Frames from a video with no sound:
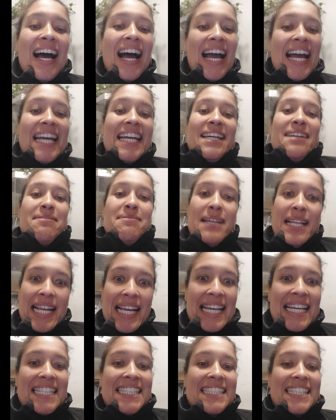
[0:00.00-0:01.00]
Aí,
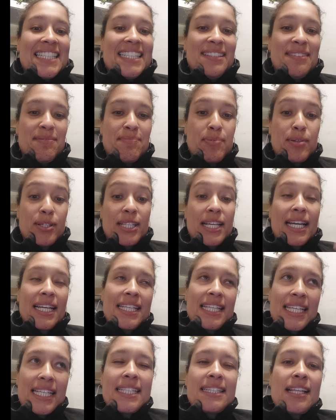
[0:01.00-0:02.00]
beleza. Porque
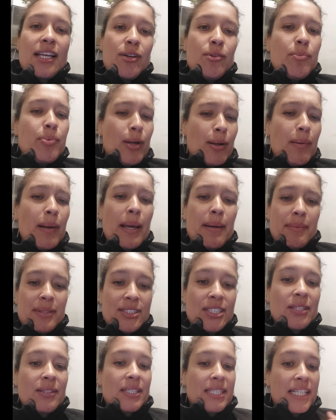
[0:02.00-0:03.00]
aqui tem um problema
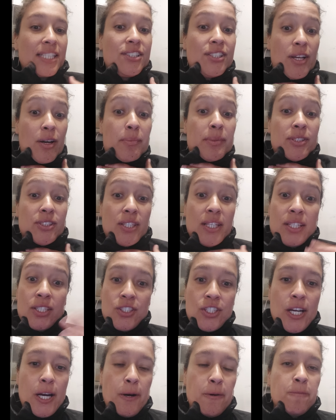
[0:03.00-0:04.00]
de água quente realmente na
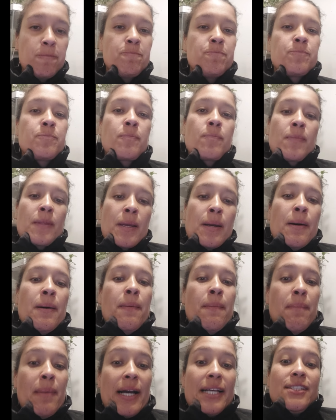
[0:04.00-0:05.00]
região.
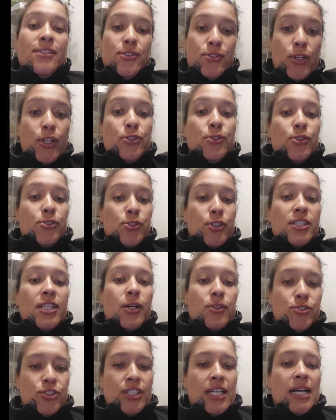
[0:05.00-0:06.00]
Mas o nosso outro
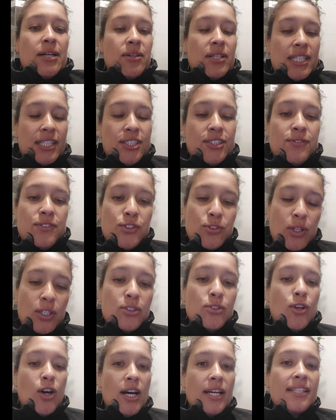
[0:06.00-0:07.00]
hotel tinha água quente
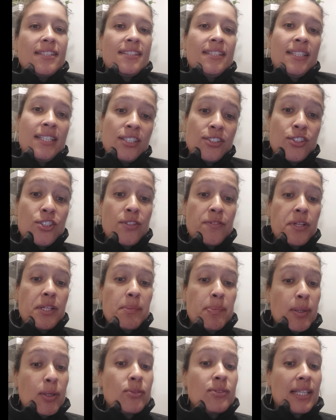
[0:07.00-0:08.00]
24 horas. A gente veio
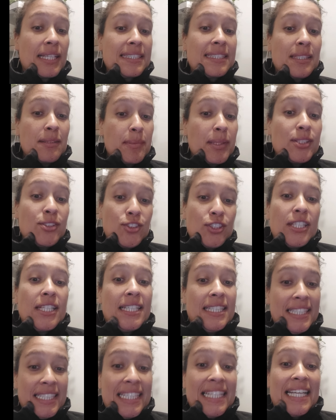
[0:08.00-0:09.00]
aqui perguntar se também
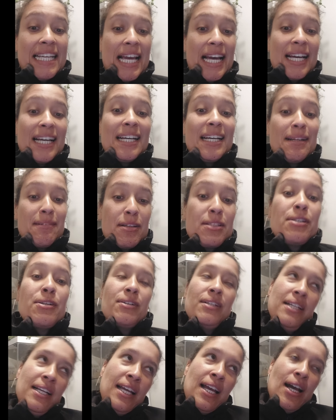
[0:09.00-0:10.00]
tinha. E, a, e
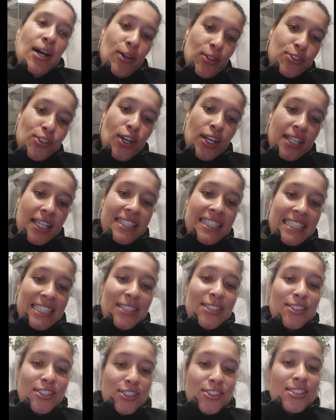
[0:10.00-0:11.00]
o senhor que atendeu
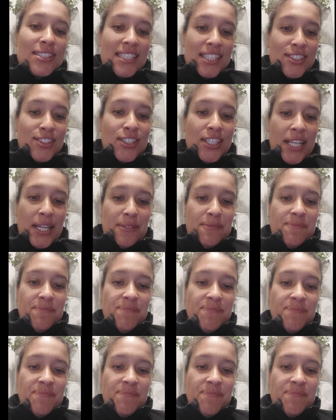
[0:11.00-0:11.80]
a gente disse que tinha.